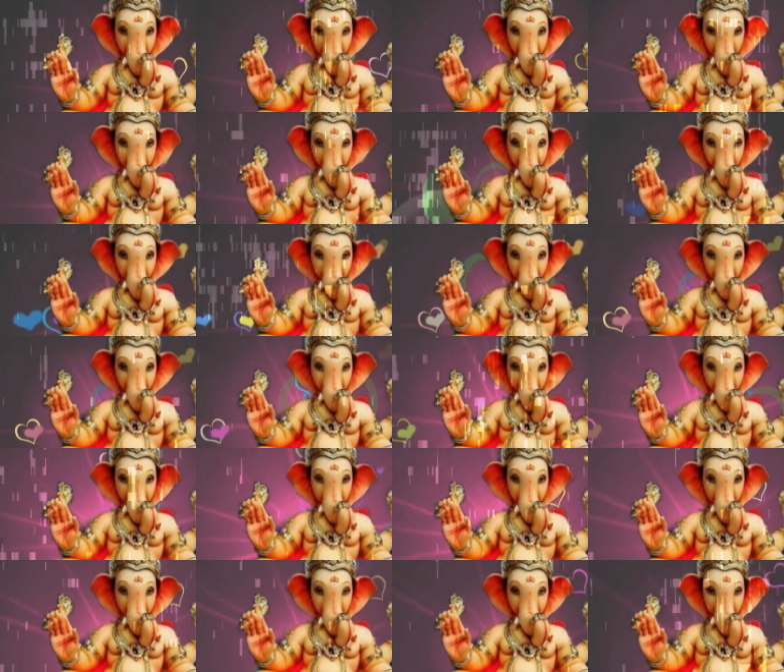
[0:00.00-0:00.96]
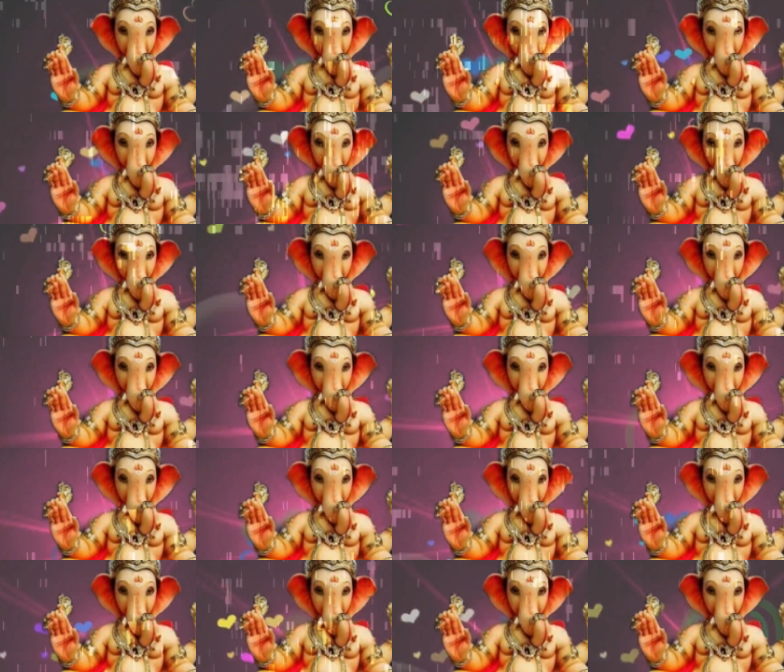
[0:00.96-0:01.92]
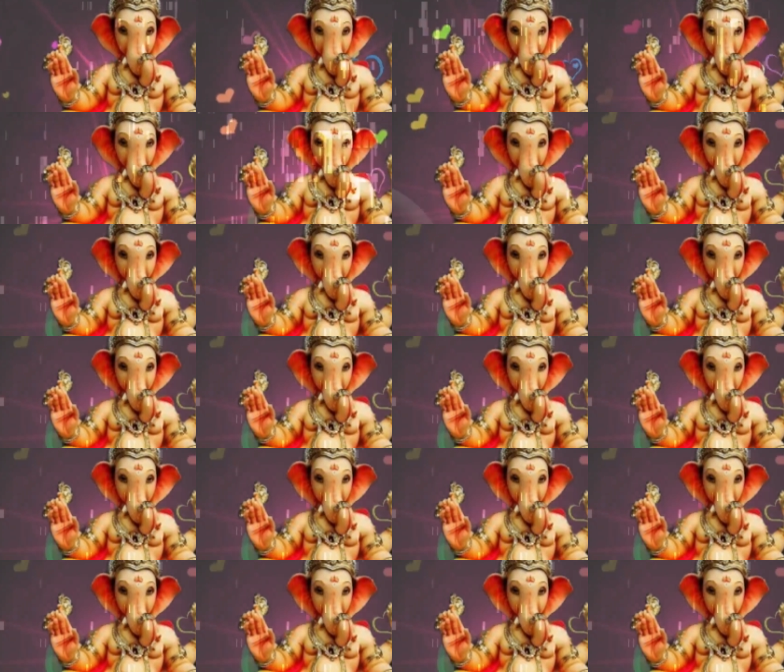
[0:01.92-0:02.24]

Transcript: పండితారాధ్యుల వారు అని ఉండేవారు